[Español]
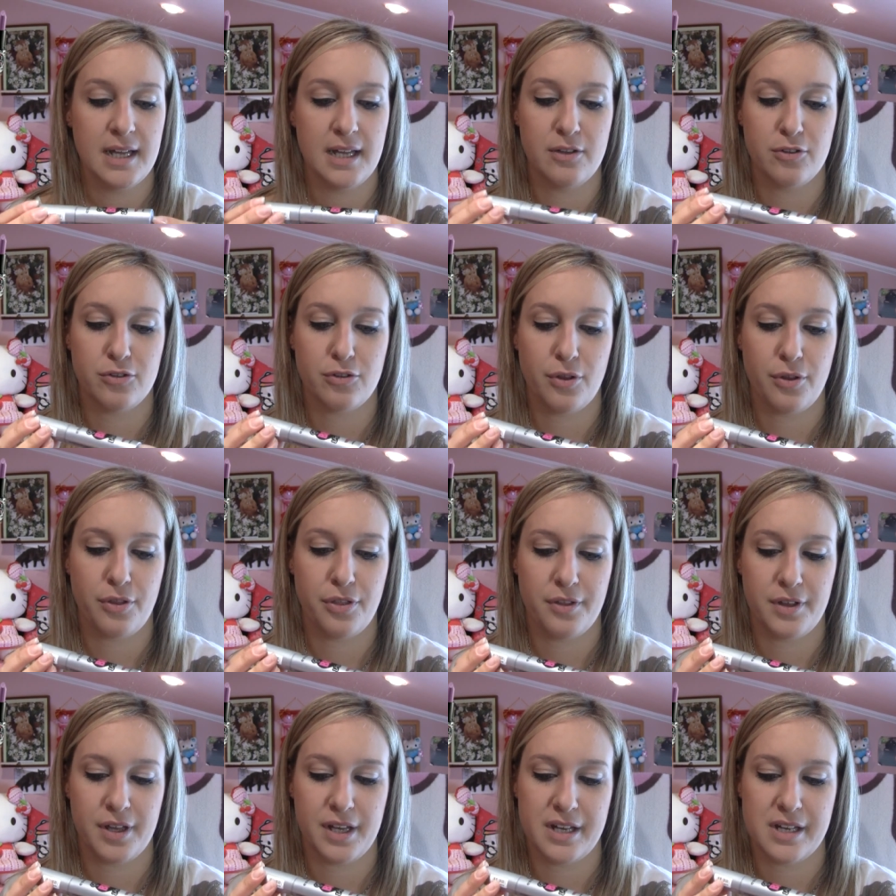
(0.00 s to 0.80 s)

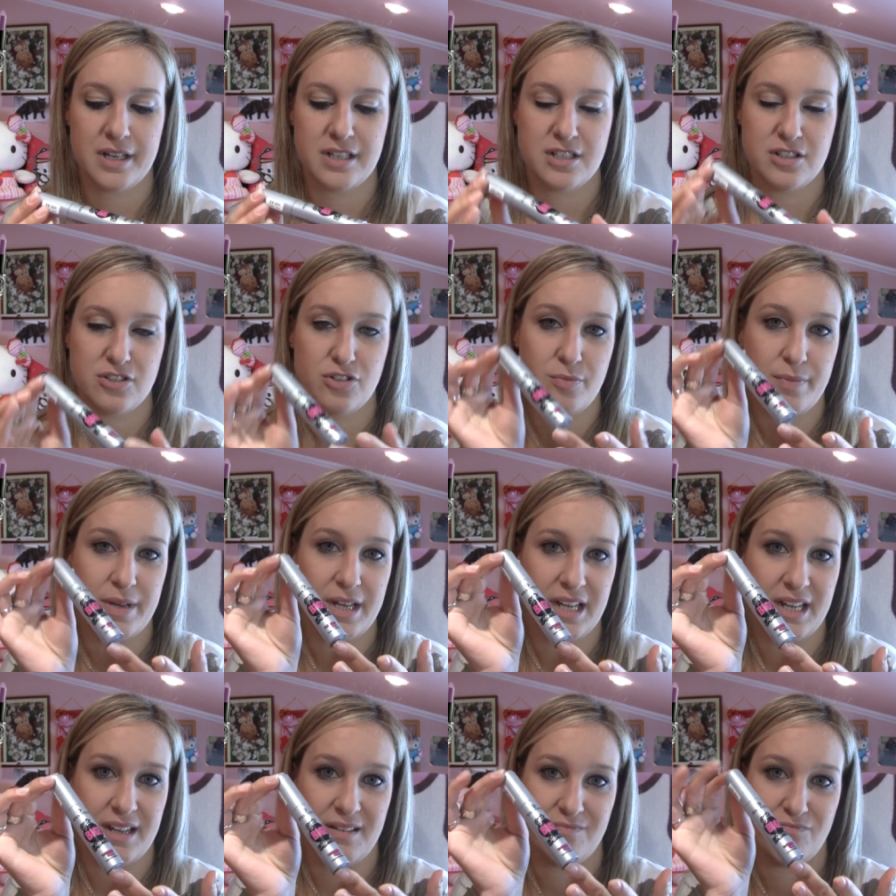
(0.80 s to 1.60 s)
Entonces no
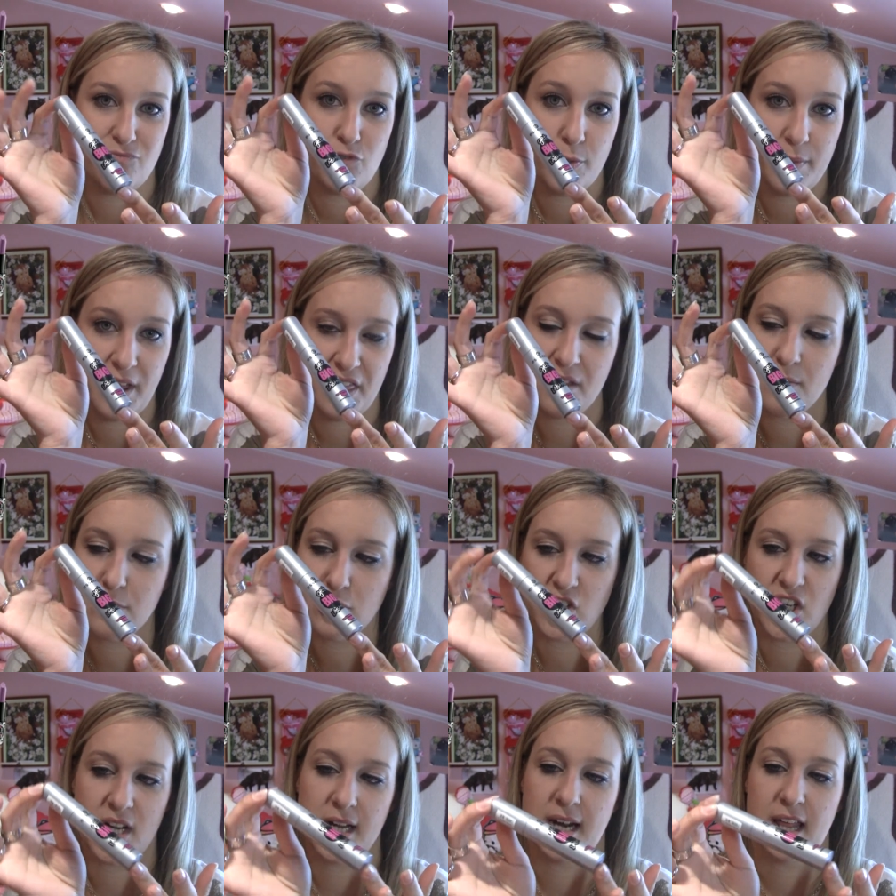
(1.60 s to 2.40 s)
me, no me hace
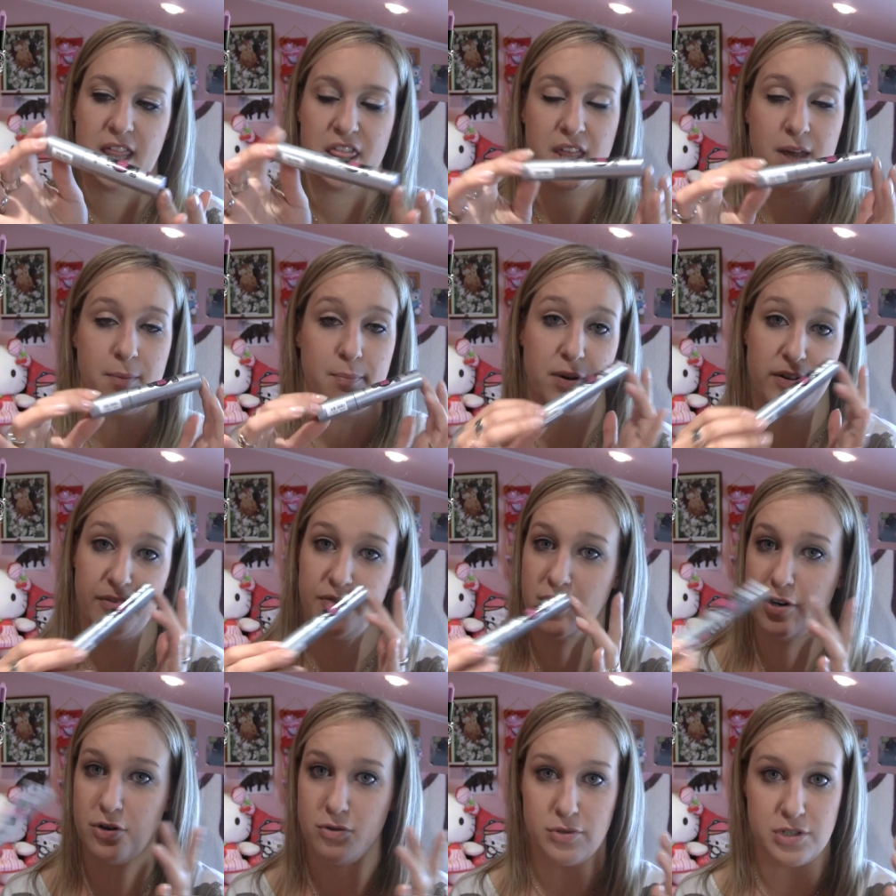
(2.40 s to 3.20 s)
mucha gracia,
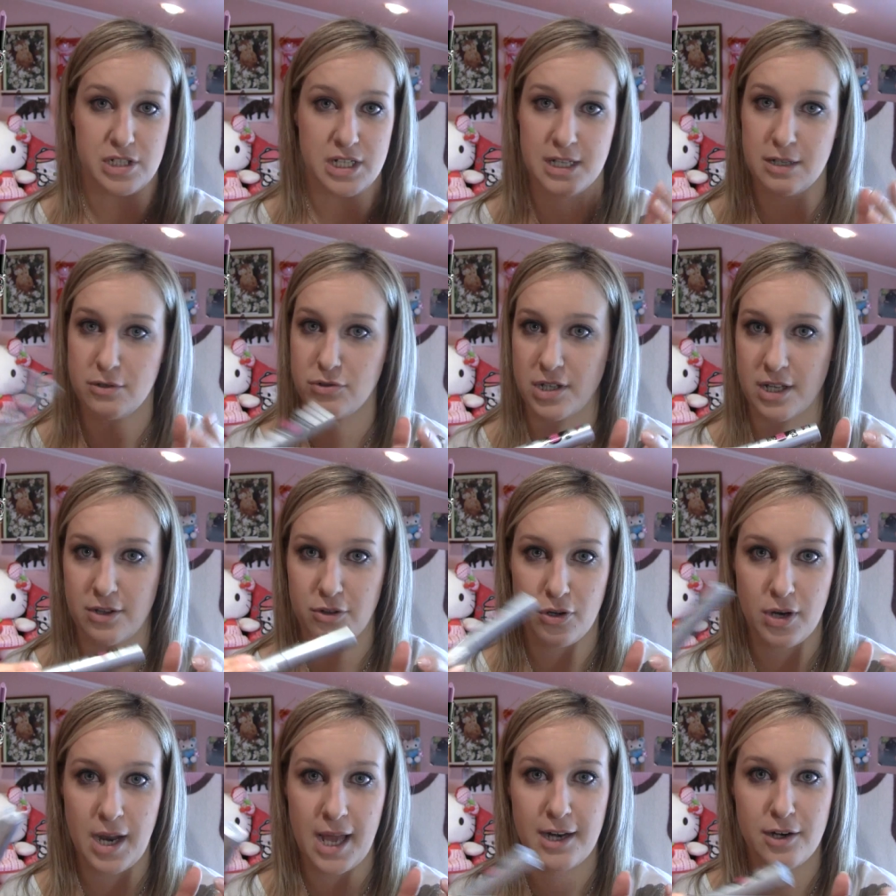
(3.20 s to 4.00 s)
prefiero seguir
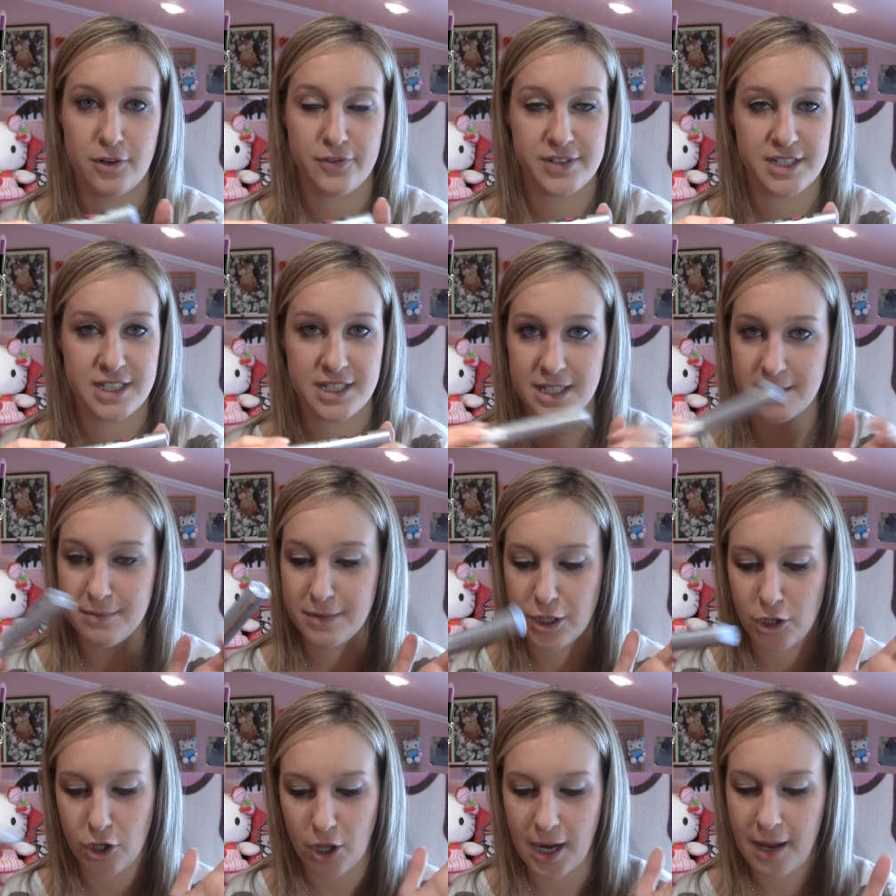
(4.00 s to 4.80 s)
usando la Isle of
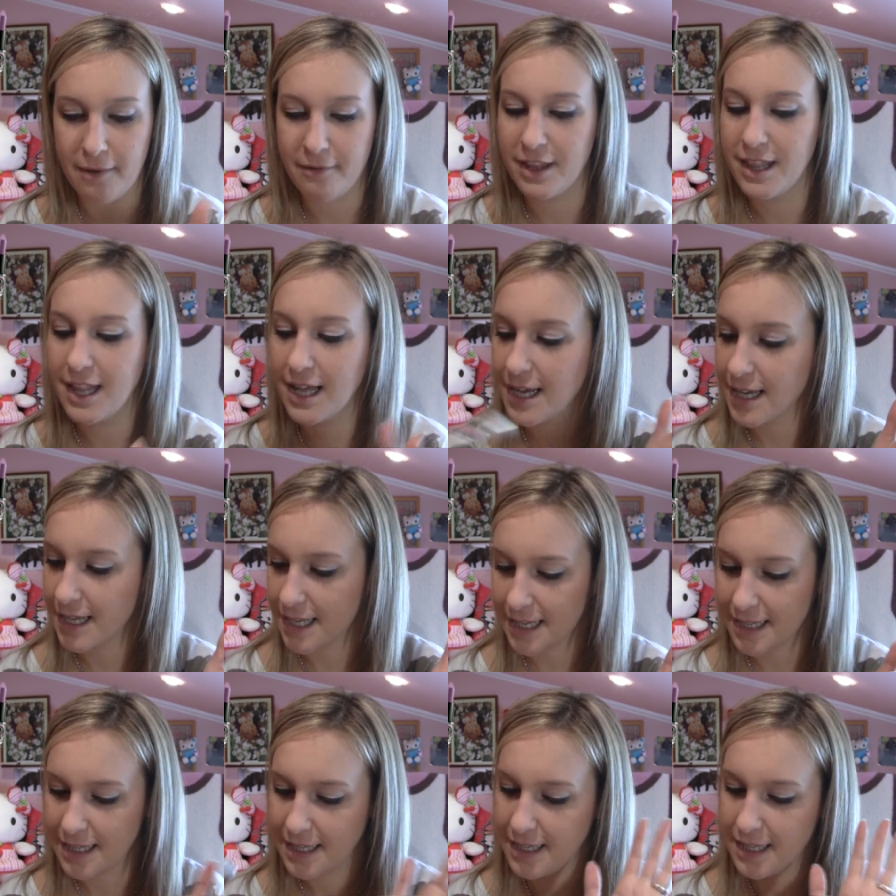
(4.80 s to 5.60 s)
Extreme de toda la vida
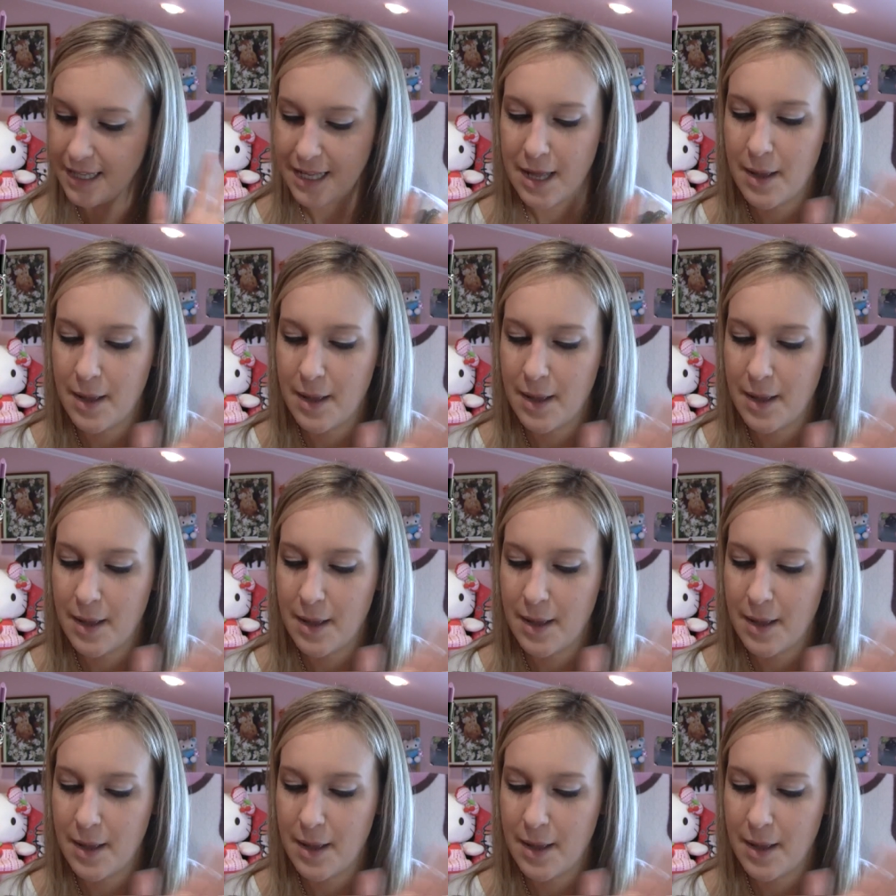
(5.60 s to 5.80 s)
que